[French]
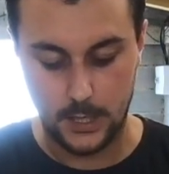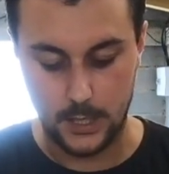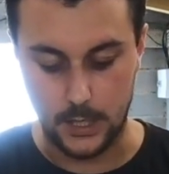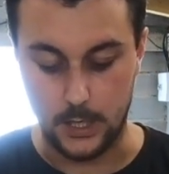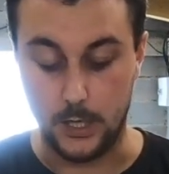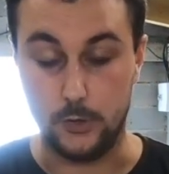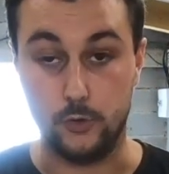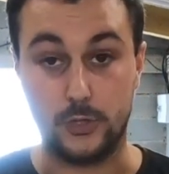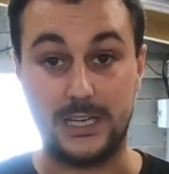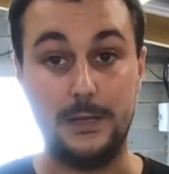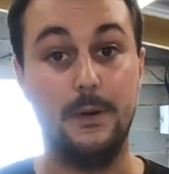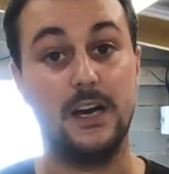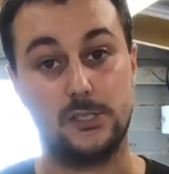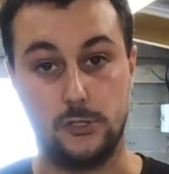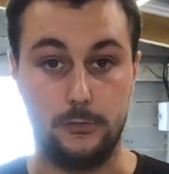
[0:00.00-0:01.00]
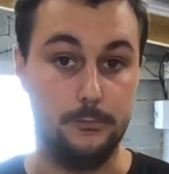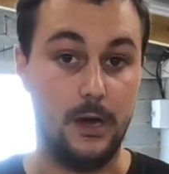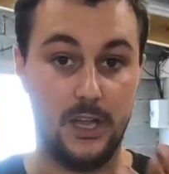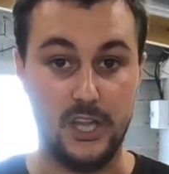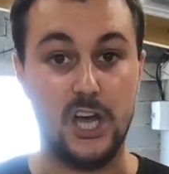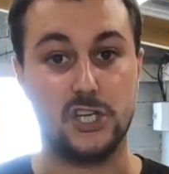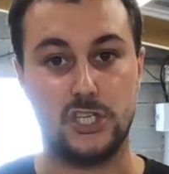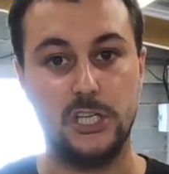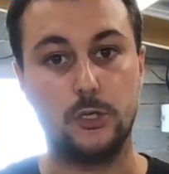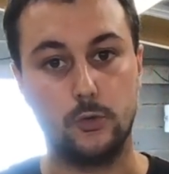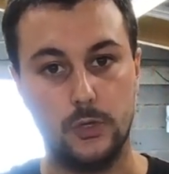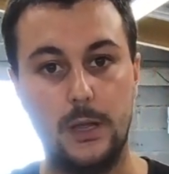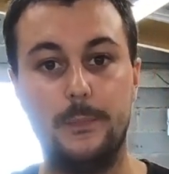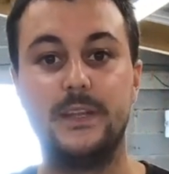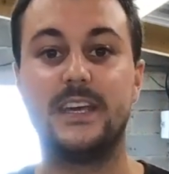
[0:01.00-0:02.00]
Euh, donc les barres c'est une barre d'argile
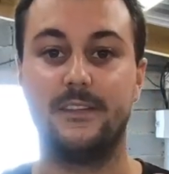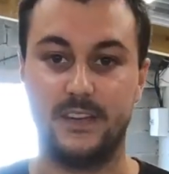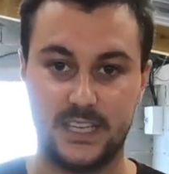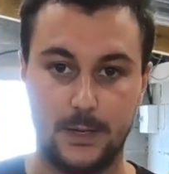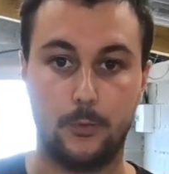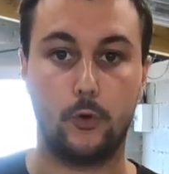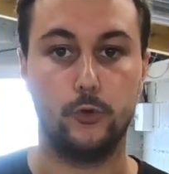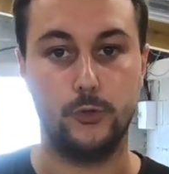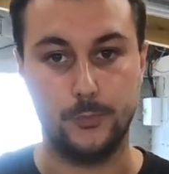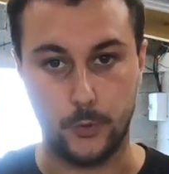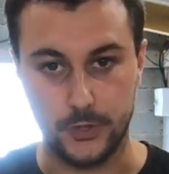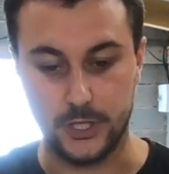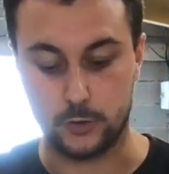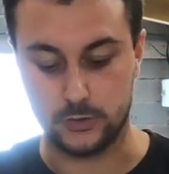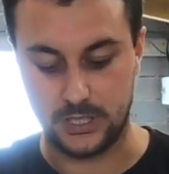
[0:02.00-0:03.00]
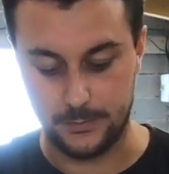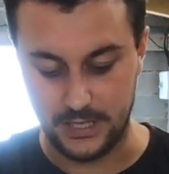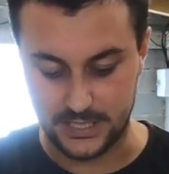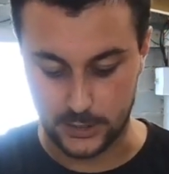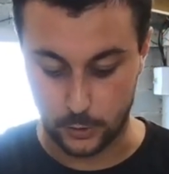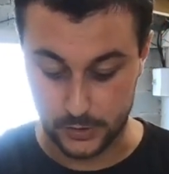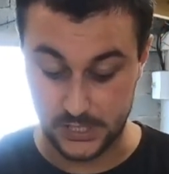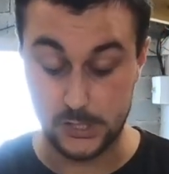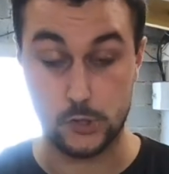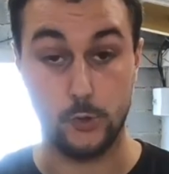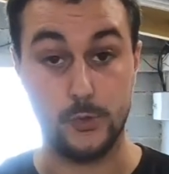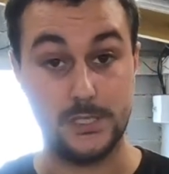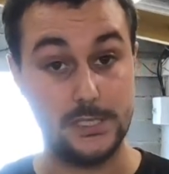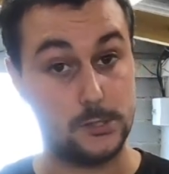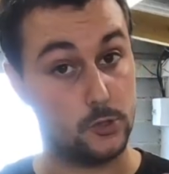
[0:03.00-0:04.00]
qu'on applique avec un produit pour décontaminer la carrosserie.
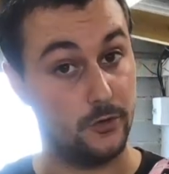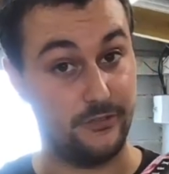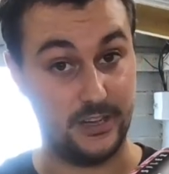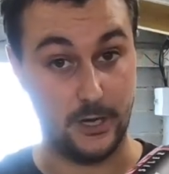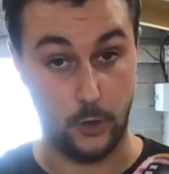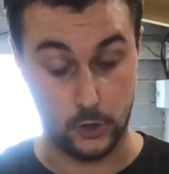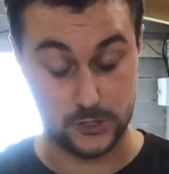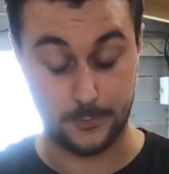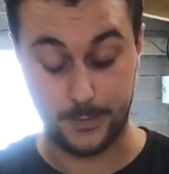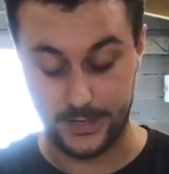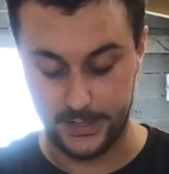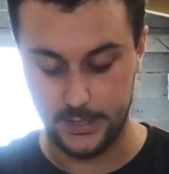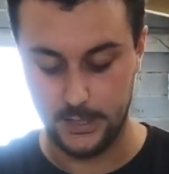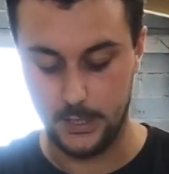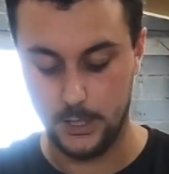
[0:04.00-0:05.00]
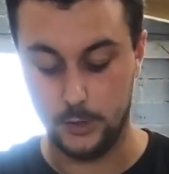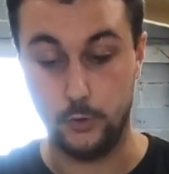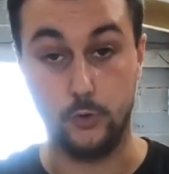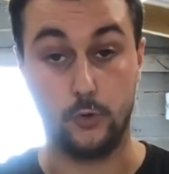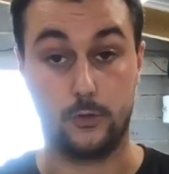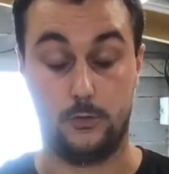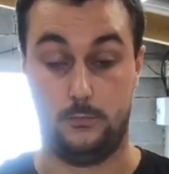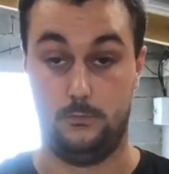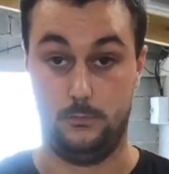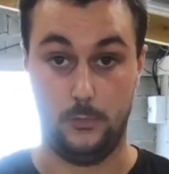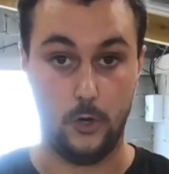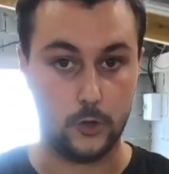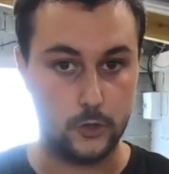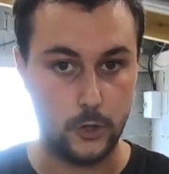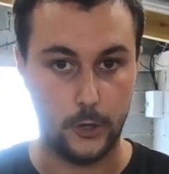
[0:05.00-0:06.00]
Celui-ci se fait en spray, donc
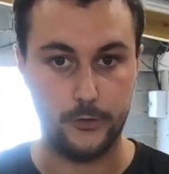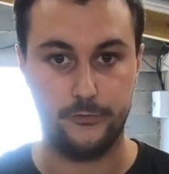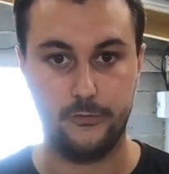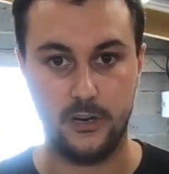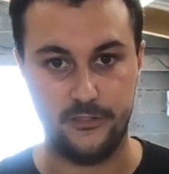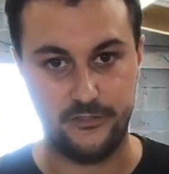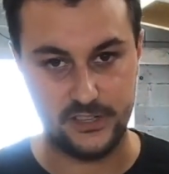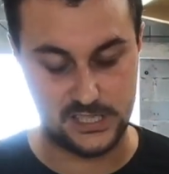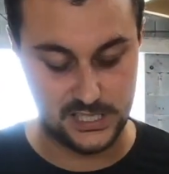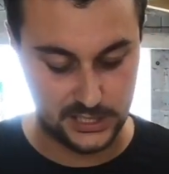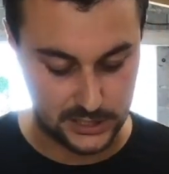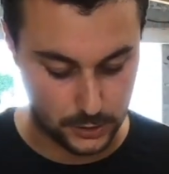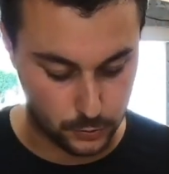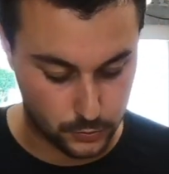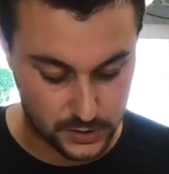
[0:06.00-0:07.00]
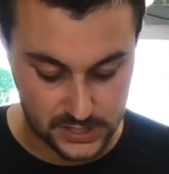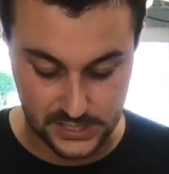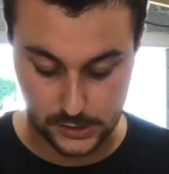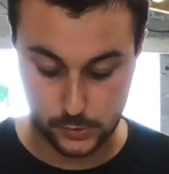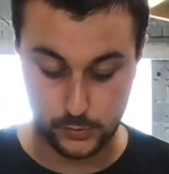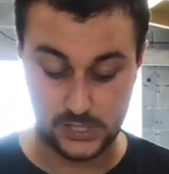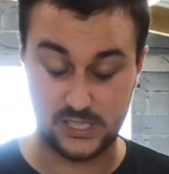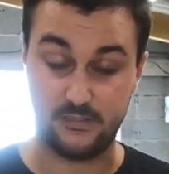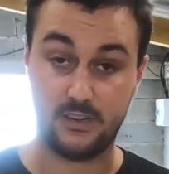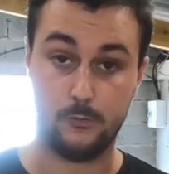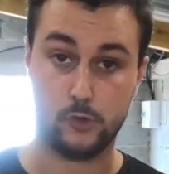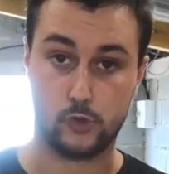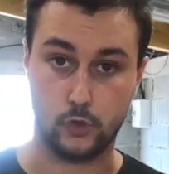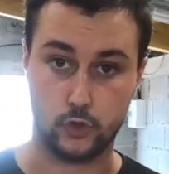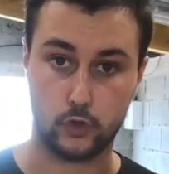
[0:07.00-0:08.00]
encore une fois, facilité d'utilisation, et c'est
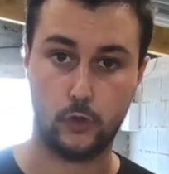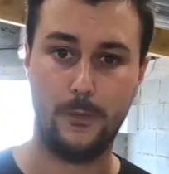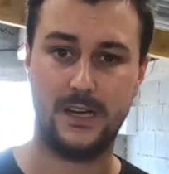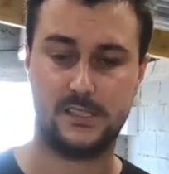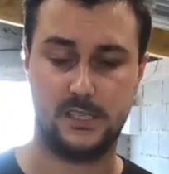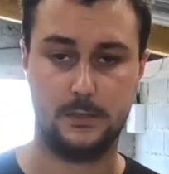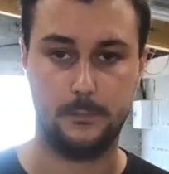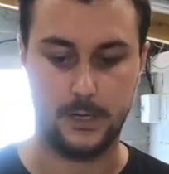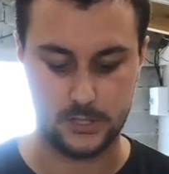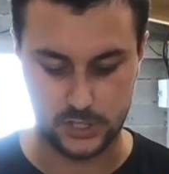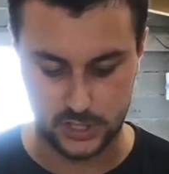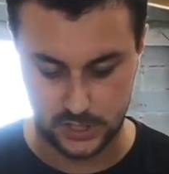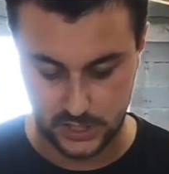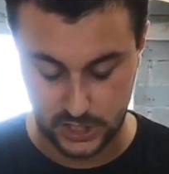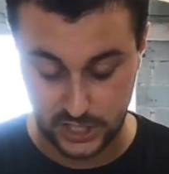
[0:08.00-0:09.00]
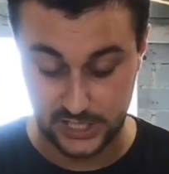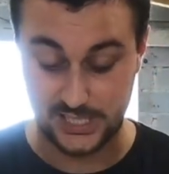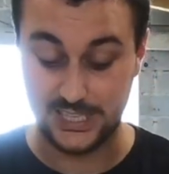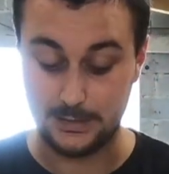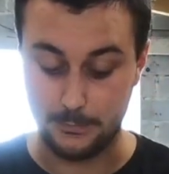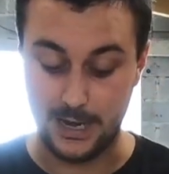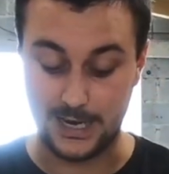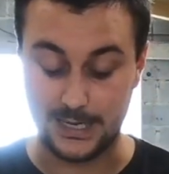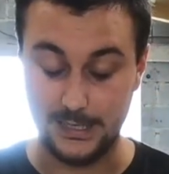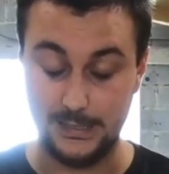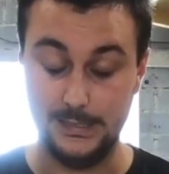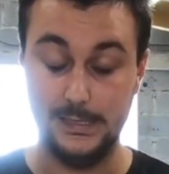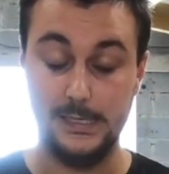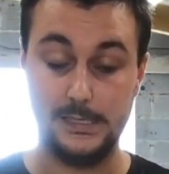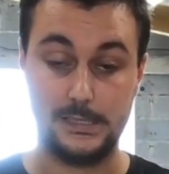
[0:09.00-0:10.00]
vraiment ce que je remarque chez cette
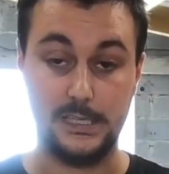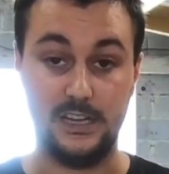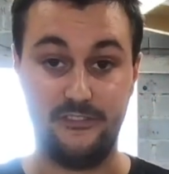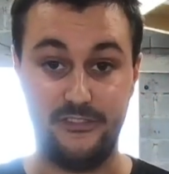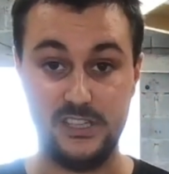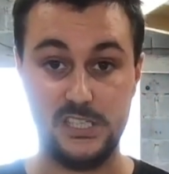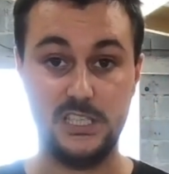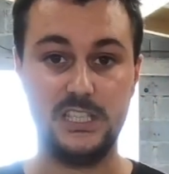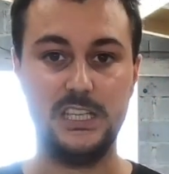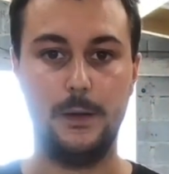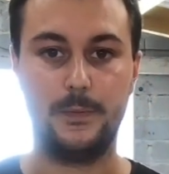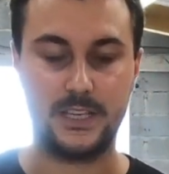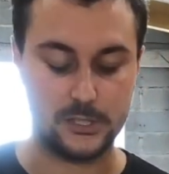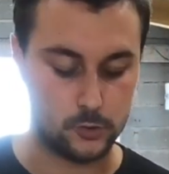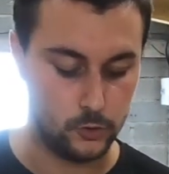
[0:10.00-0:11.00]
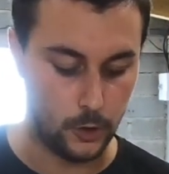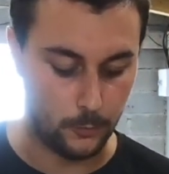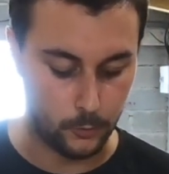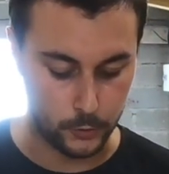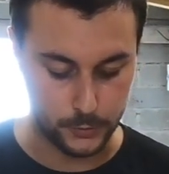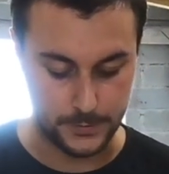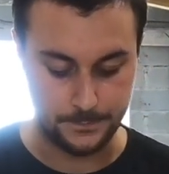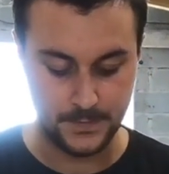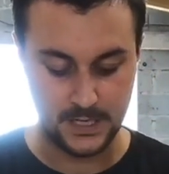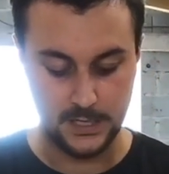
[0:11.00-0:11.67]
marque-là, c'est la facilité d'application de leurs produits.